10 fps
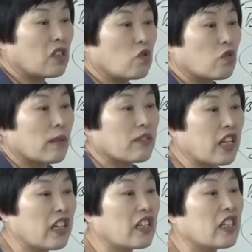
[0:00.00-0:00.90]
인신충분하면서
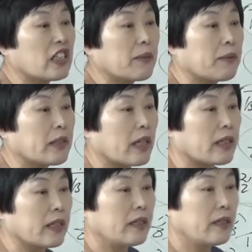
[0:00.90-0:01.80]
재극인을
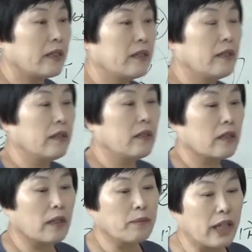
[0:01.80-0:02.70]
시켜버린다니까.
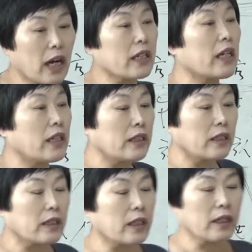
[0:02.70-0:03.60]
그럼 제가
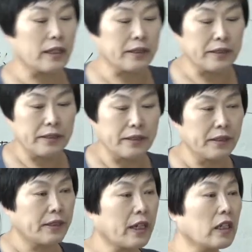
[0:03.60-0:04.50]
깨지는 거야.
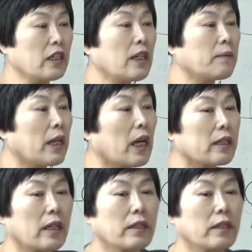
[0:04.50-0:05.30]
재극인하면 제가